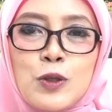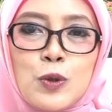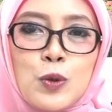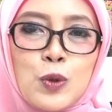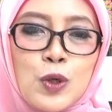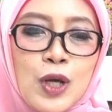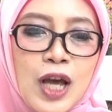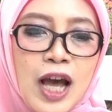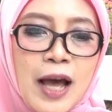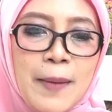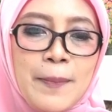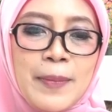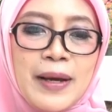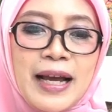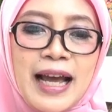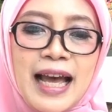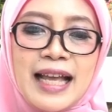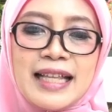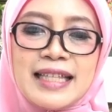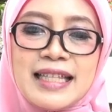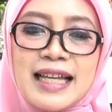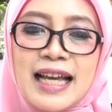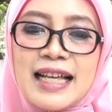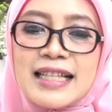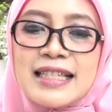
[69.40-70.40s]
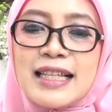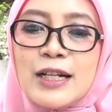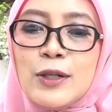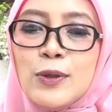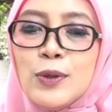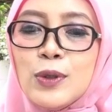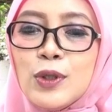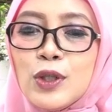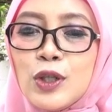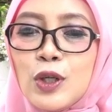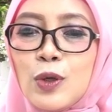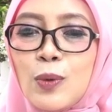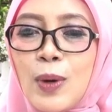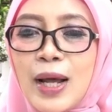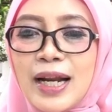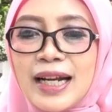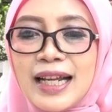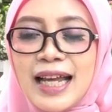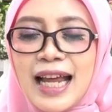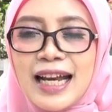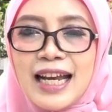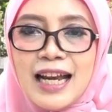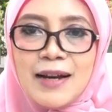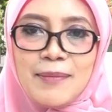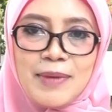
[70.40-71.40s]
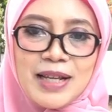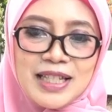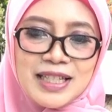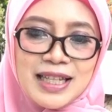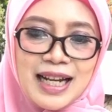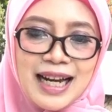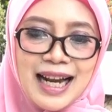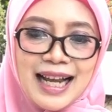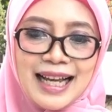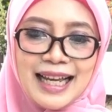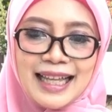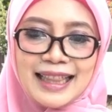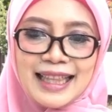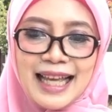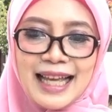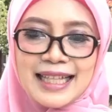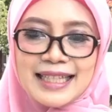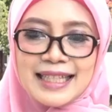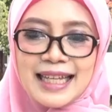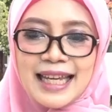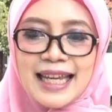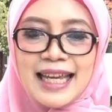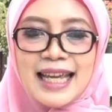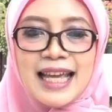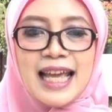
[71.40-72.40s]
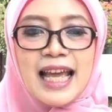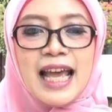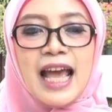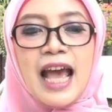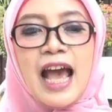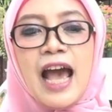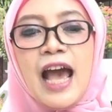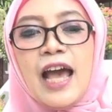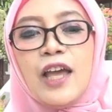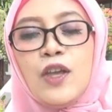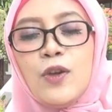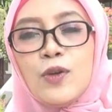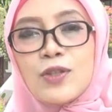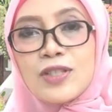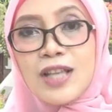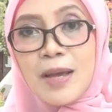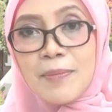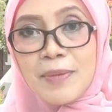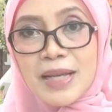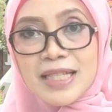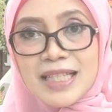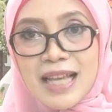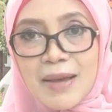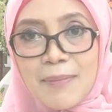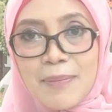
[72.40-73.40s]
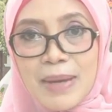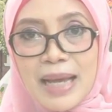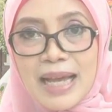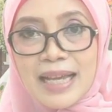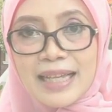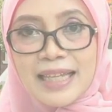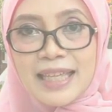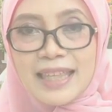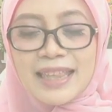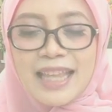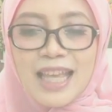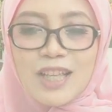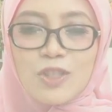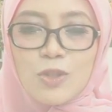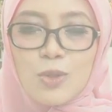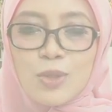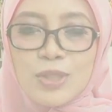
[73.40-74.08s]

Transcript: juga mengajak seluruh keluarga dan masyarakat Aceh, ayo sama-sama kita